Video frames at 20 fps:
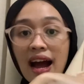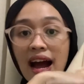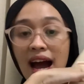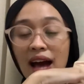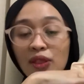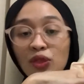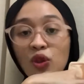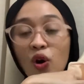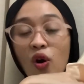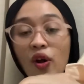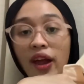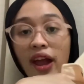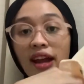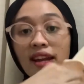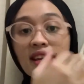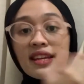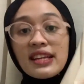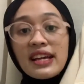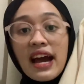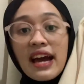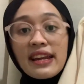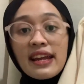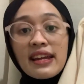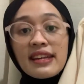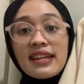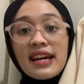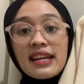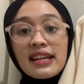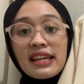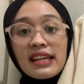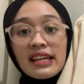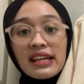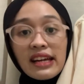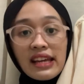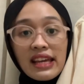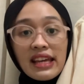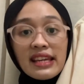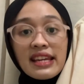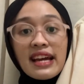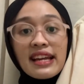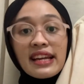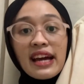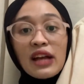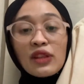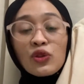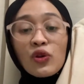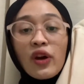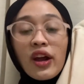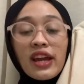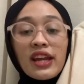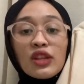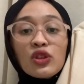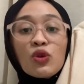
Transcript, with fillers: kantongnya di kanan dan kiri dan kantongnya ini